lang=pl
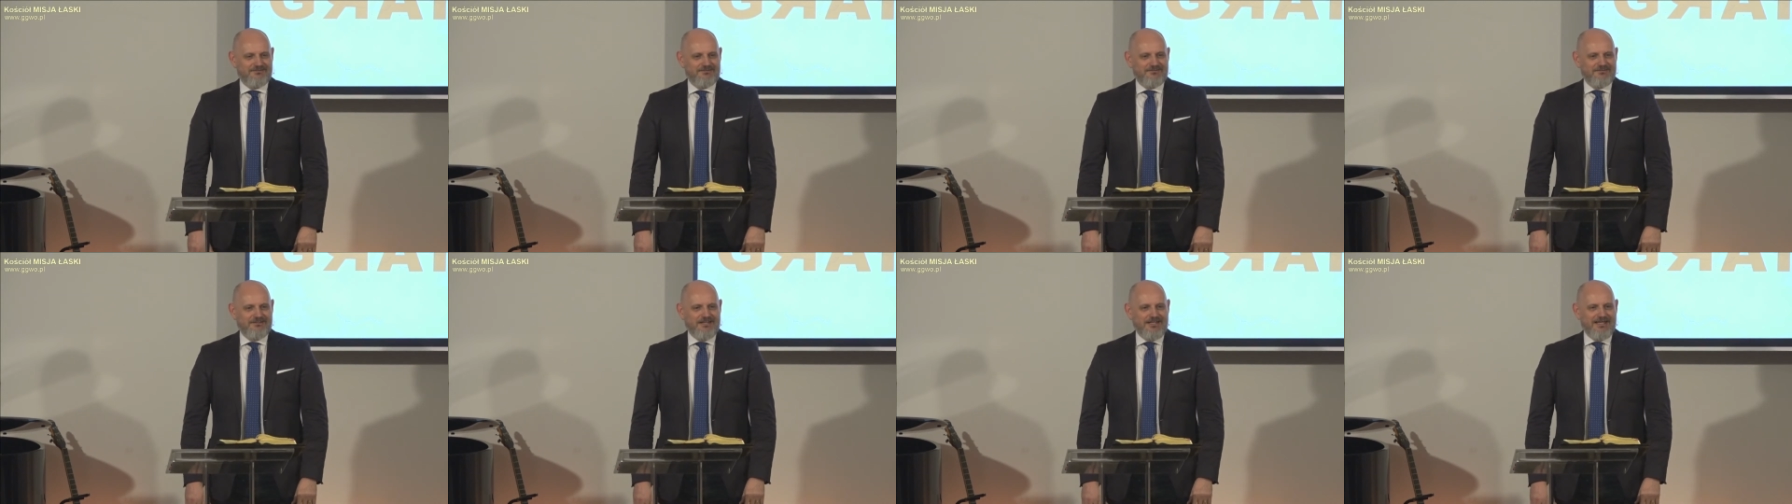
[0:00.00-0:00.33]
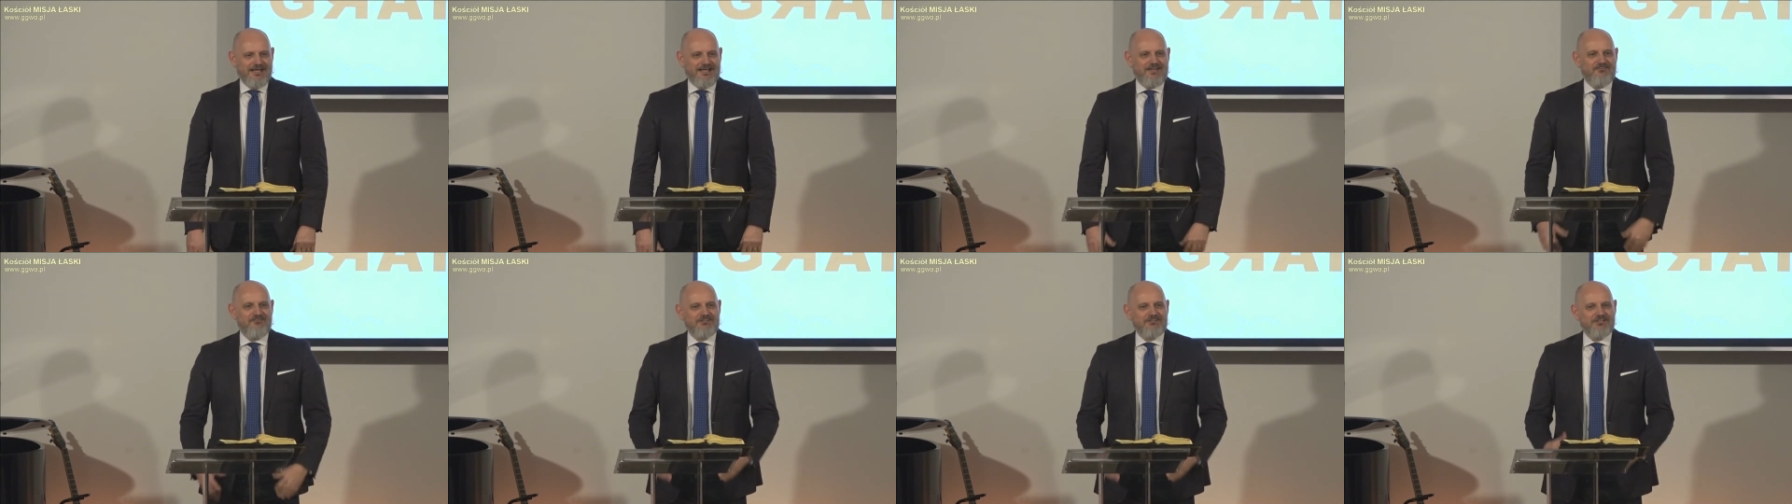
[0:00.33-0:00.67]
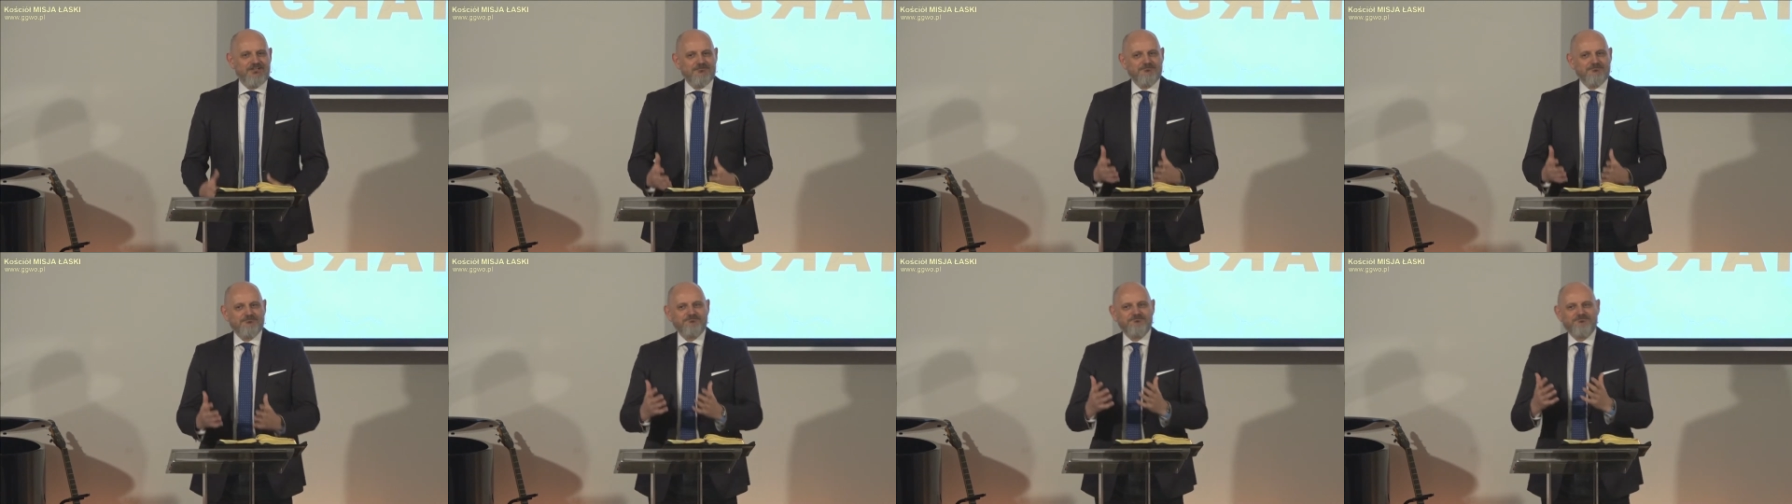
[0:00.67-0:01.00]
Ale wiecie,
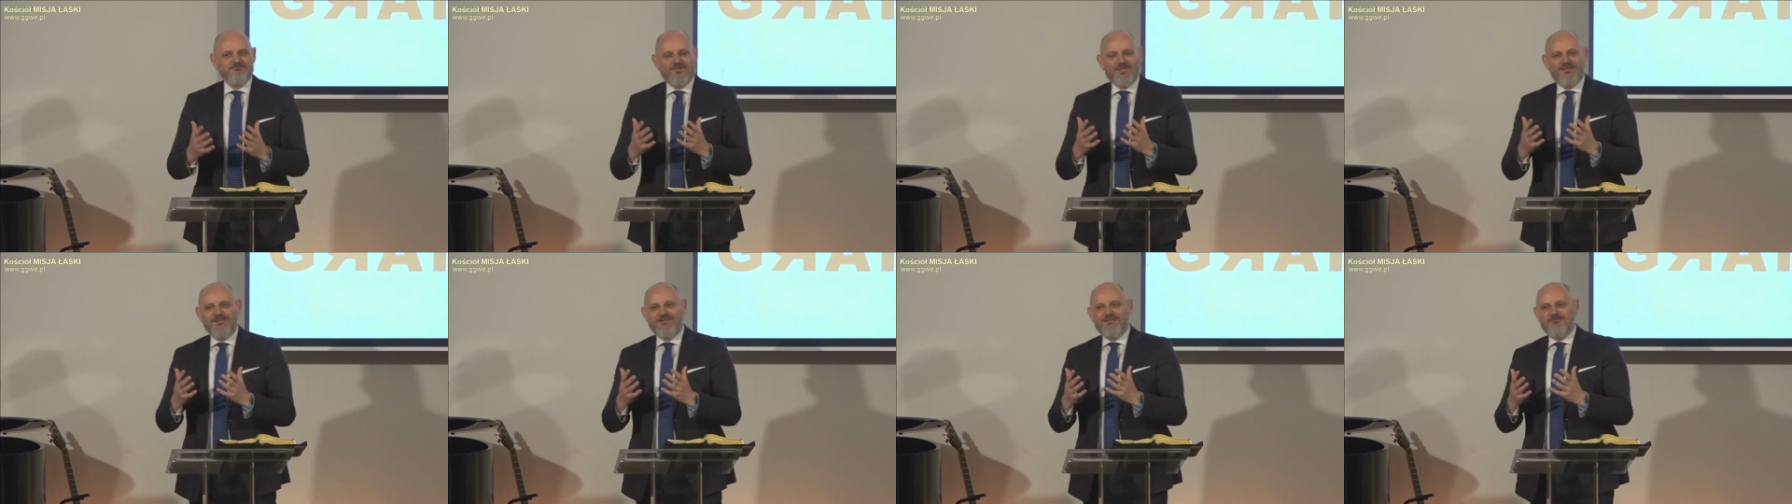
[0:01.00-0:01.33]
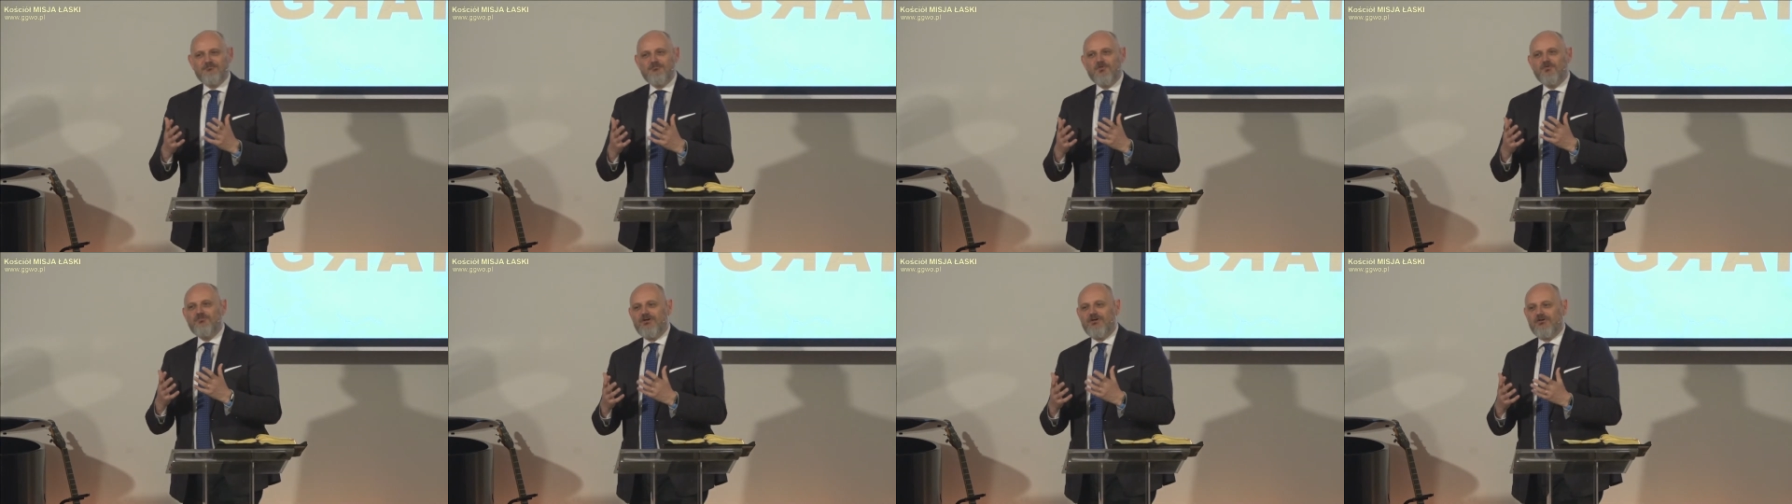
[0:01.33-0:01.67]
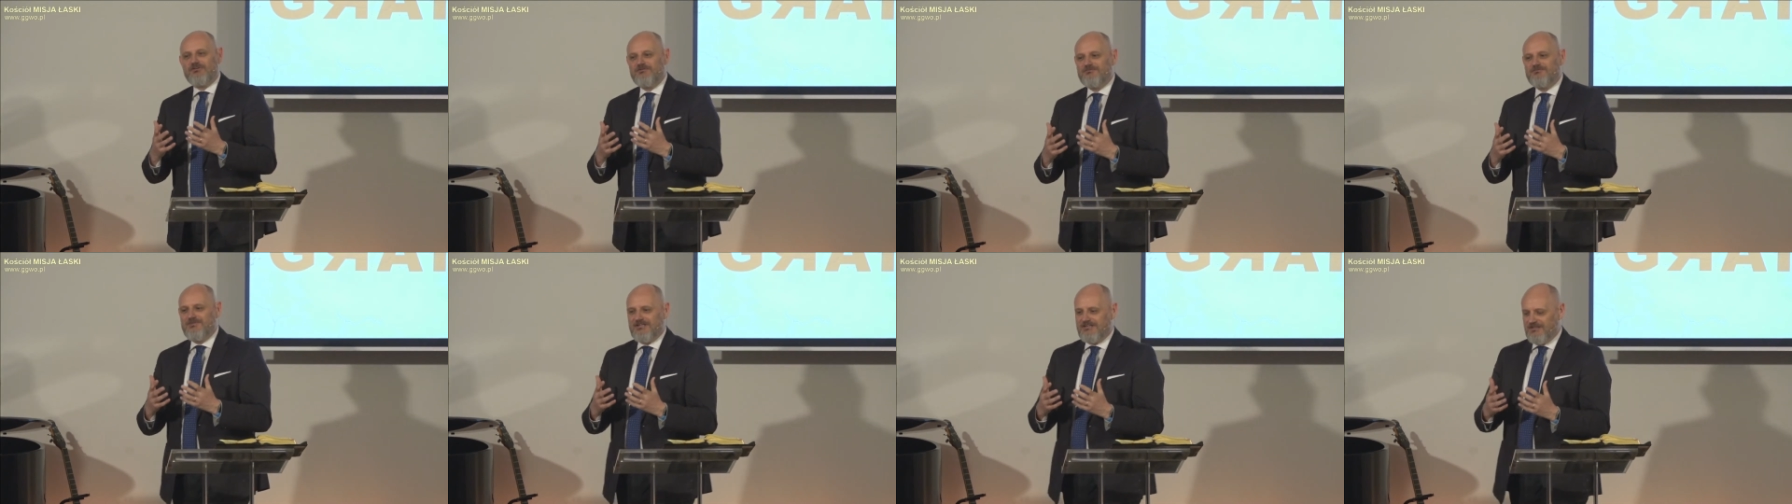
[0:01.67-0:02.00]
mówię o
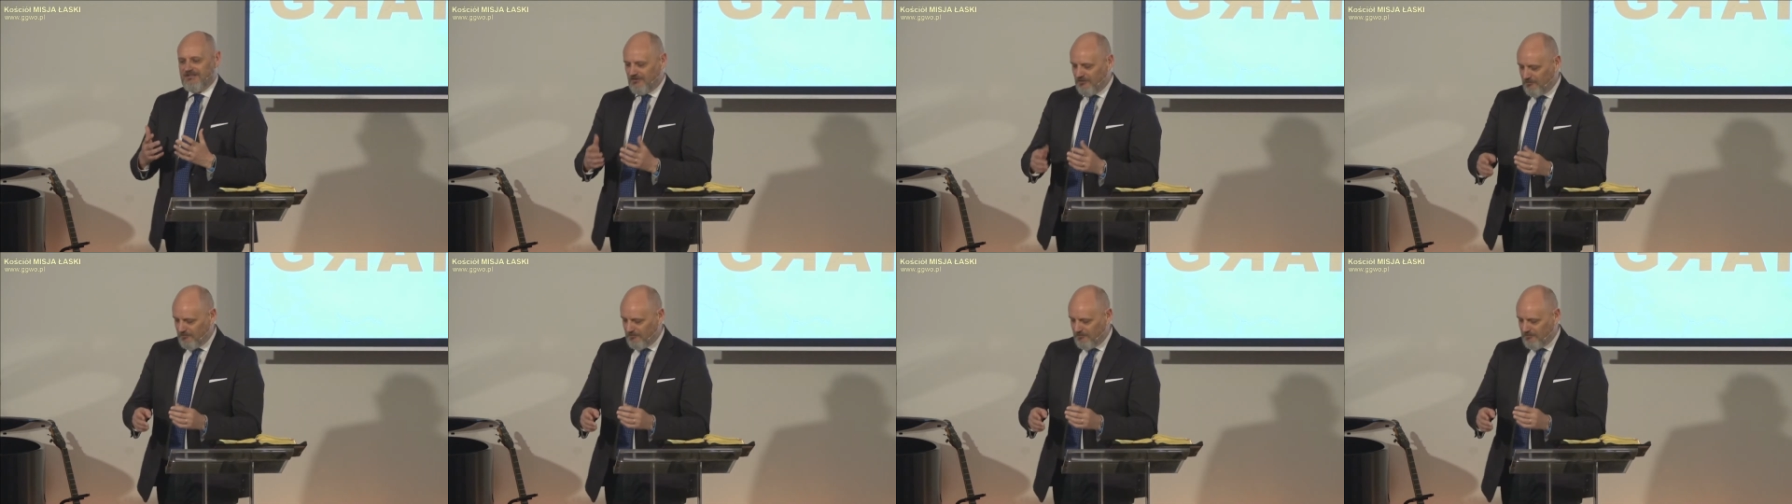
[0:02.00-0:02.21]
tym dlatego,